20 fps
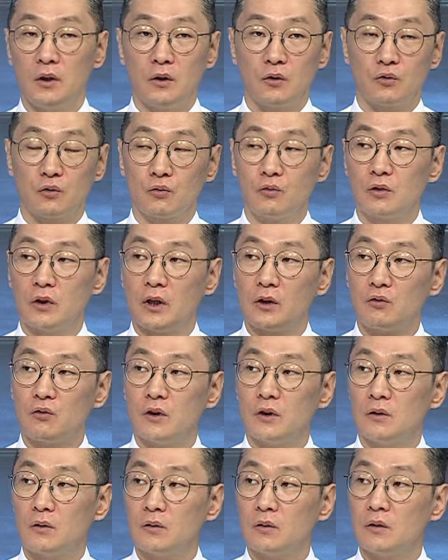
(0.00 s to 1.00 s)
중국
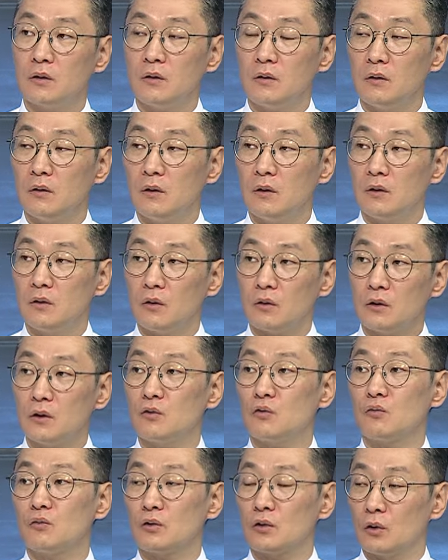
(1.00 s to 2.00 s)
내수에서는 역시 중국